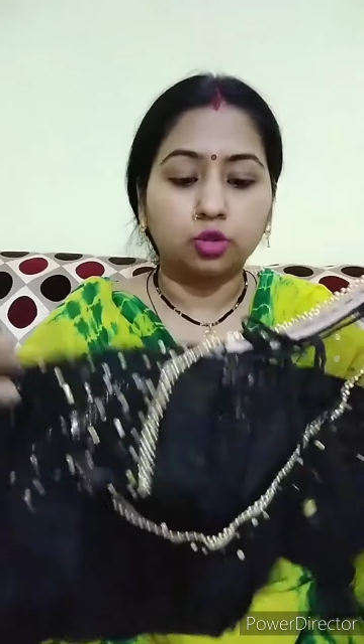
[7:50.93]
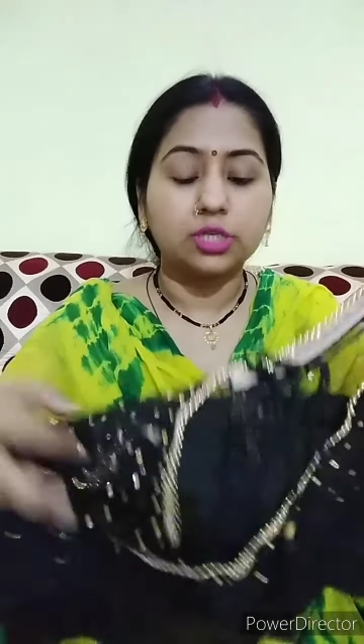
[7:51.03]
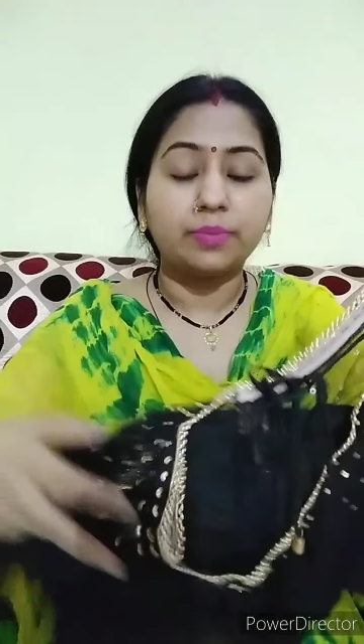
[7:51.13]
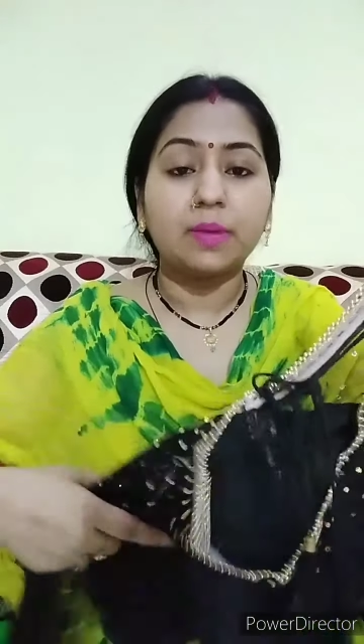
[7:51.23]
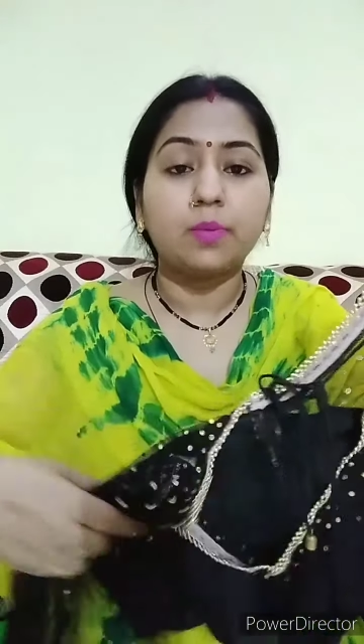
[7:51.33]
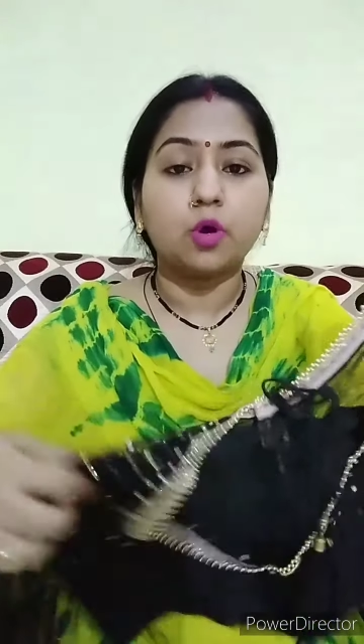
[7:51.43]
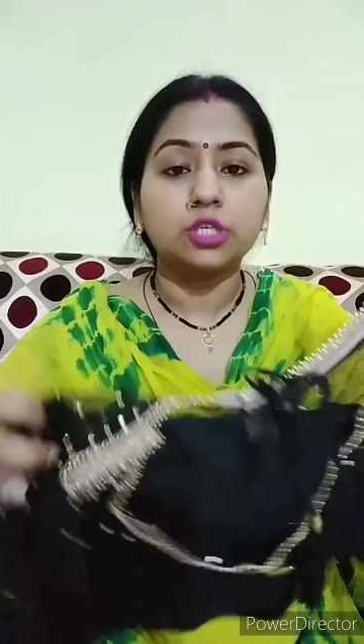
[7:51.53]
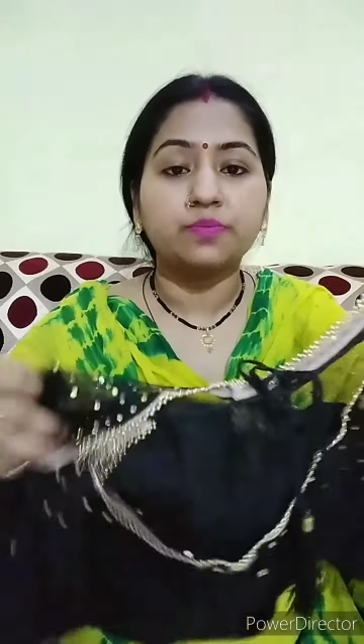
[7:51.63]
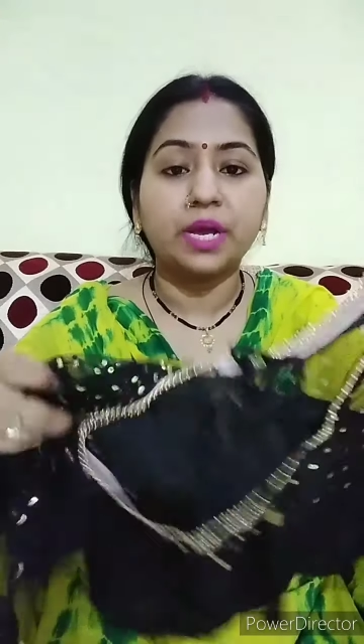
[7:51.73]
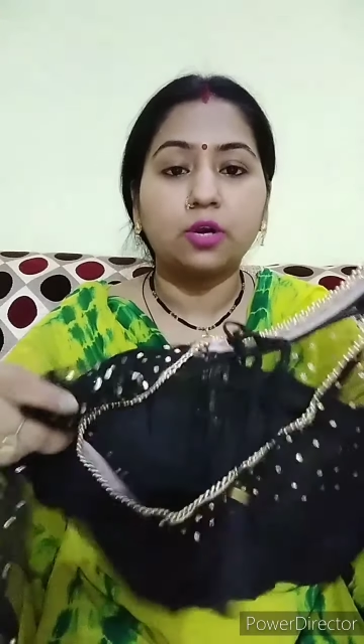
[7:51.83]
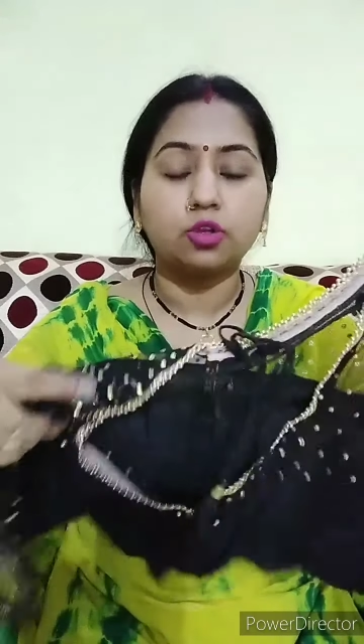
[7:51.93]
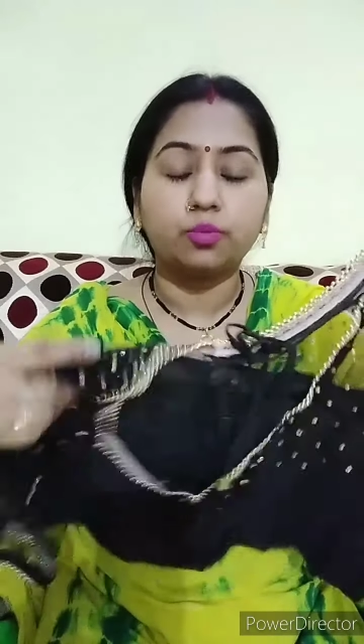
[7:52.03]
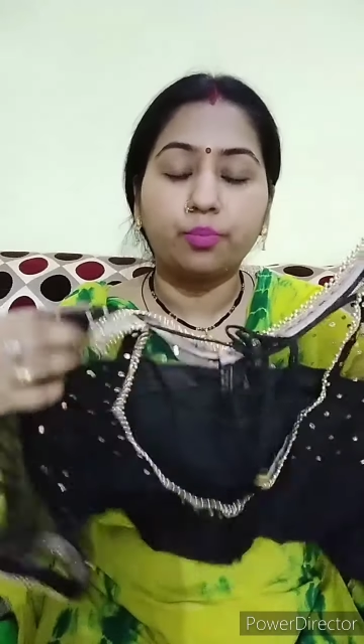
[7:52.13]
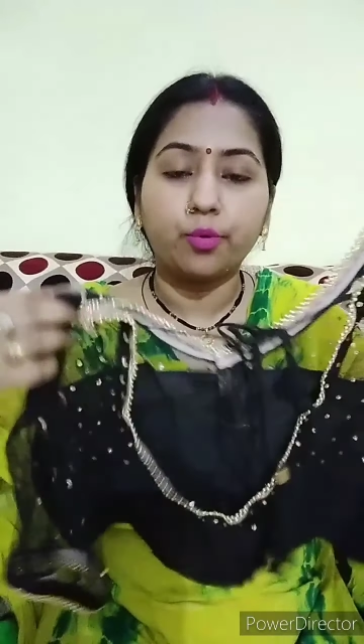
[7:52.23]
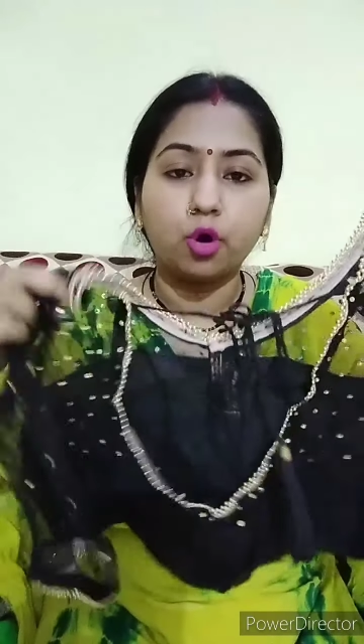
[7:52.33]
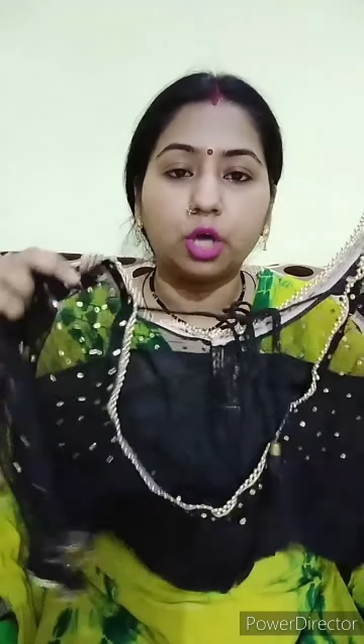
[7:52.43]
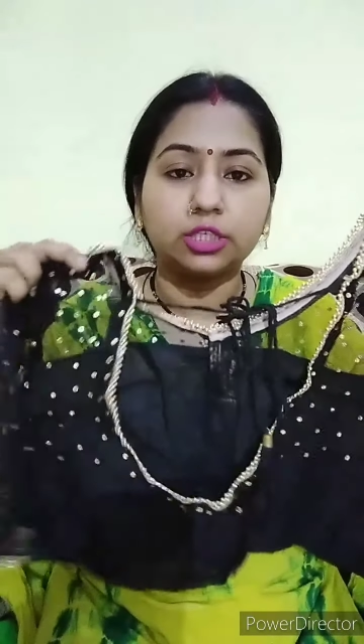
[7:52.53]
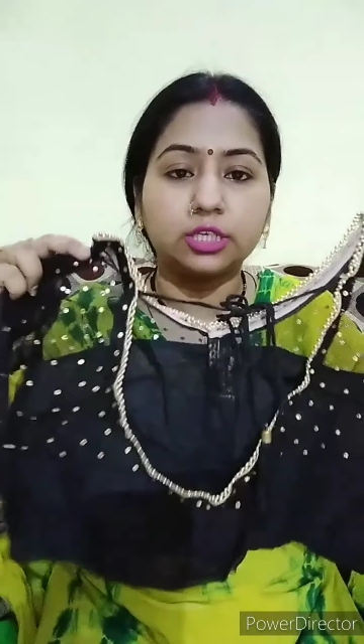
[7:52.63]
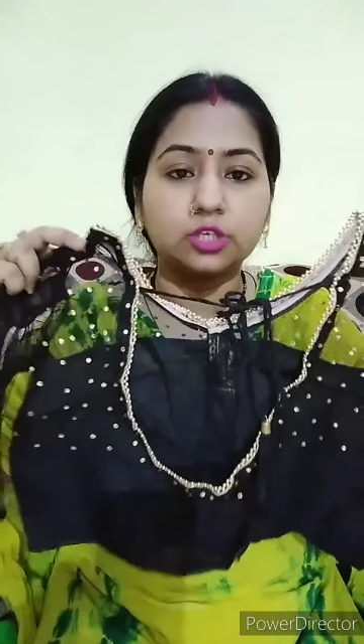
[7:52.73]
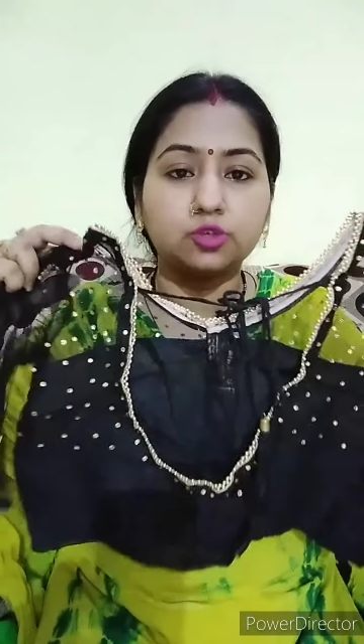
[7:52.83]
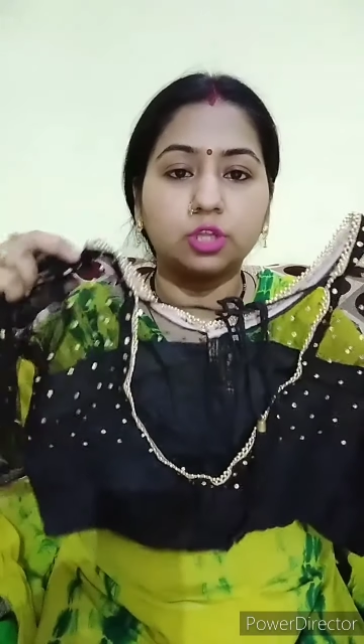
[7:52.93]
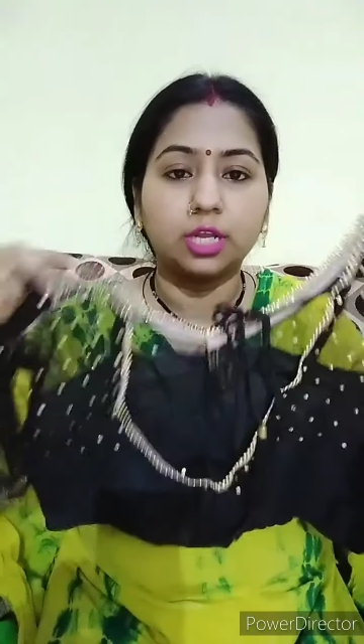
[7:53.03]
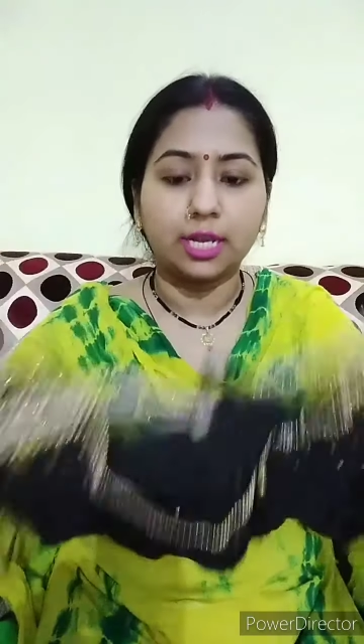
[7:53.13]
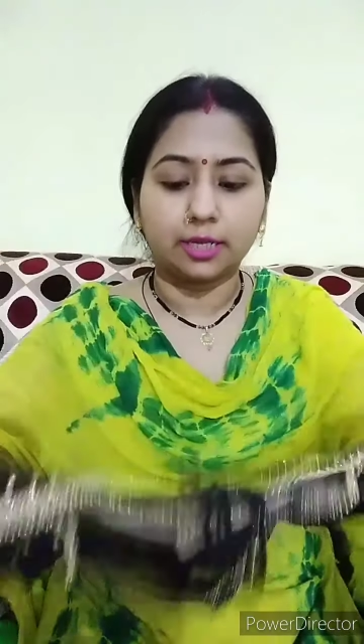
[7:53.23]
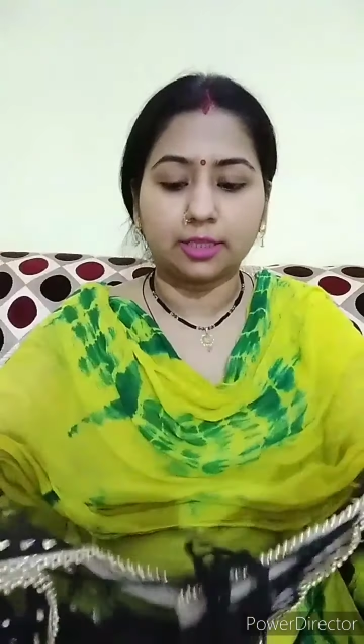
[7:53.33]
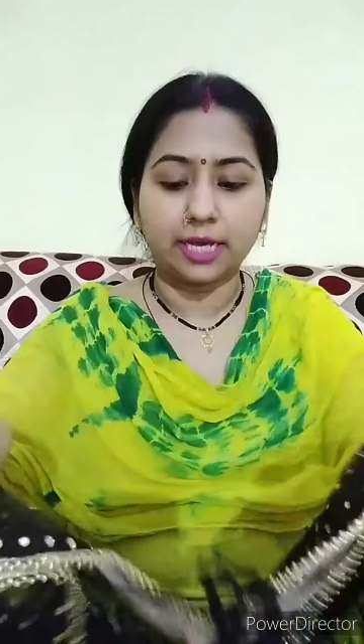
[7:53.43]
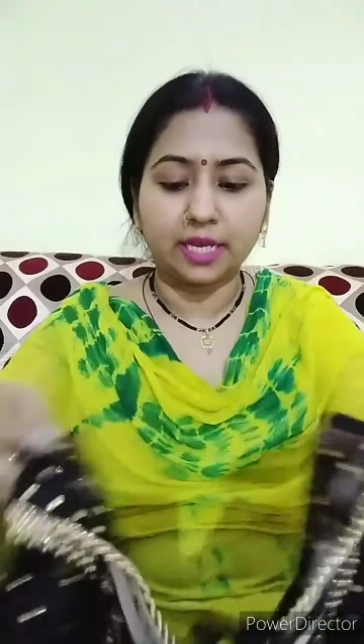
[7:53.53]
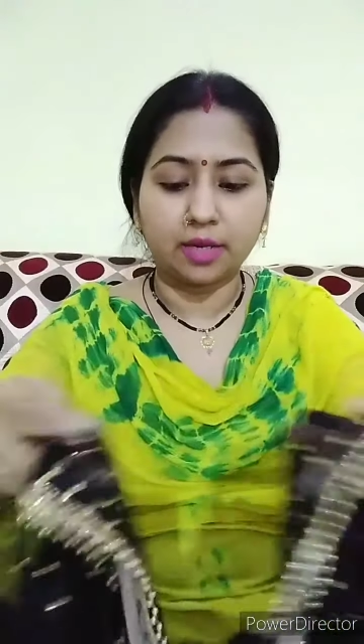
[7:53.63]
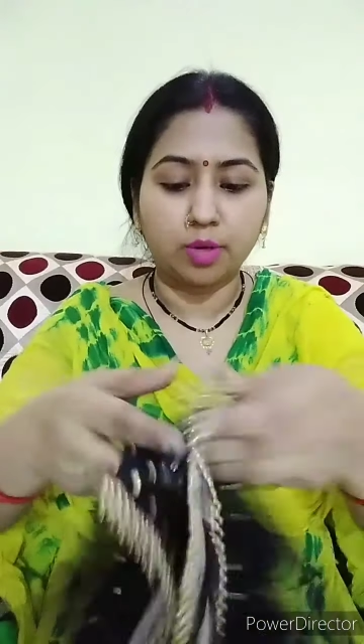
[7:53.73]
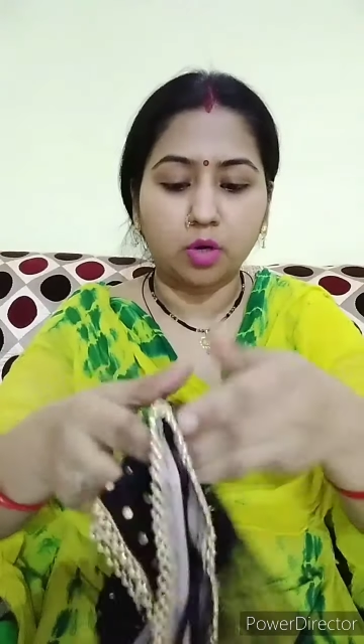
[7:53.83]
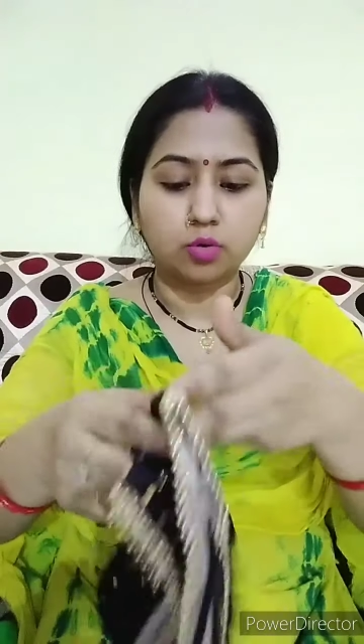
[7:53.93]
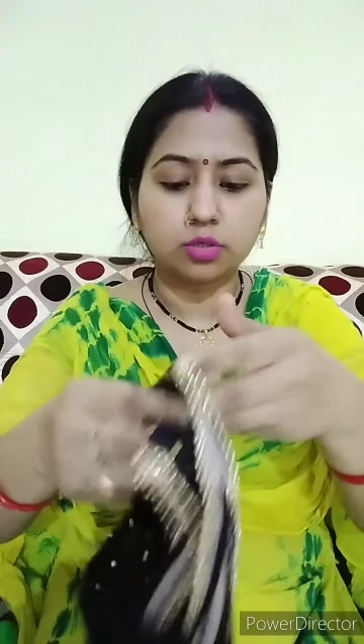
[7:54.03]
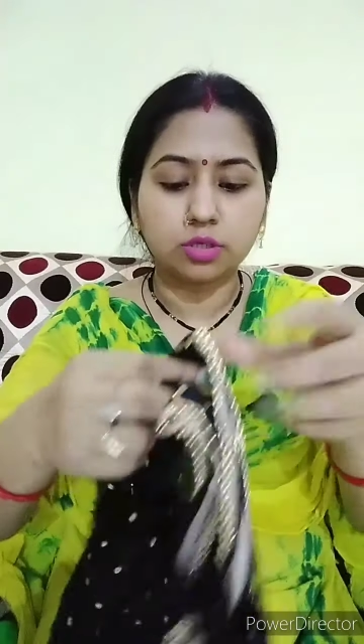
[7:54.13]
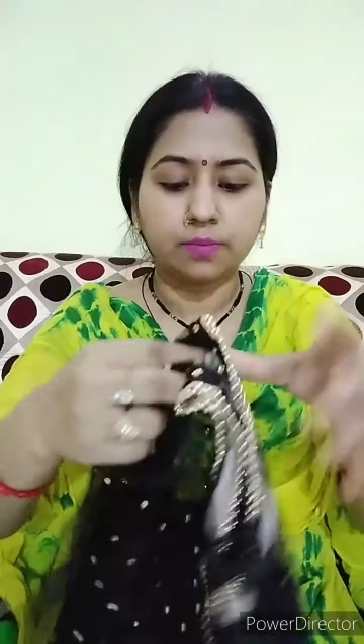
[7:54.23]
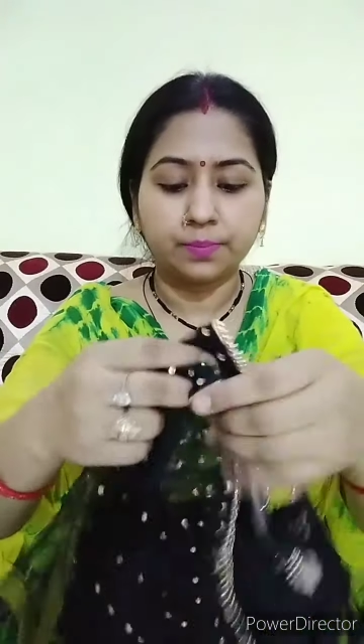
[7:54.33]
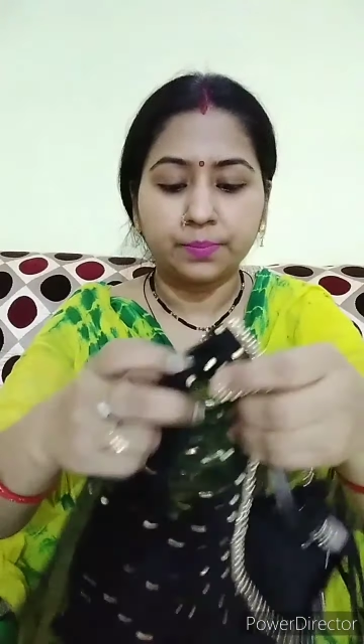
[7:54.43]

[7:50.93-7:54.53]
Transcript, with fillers: तो जब ये ब्लाउज पहनो तो बहुत ही ज़्यादा सुंदर लगता है ये ब्लाउज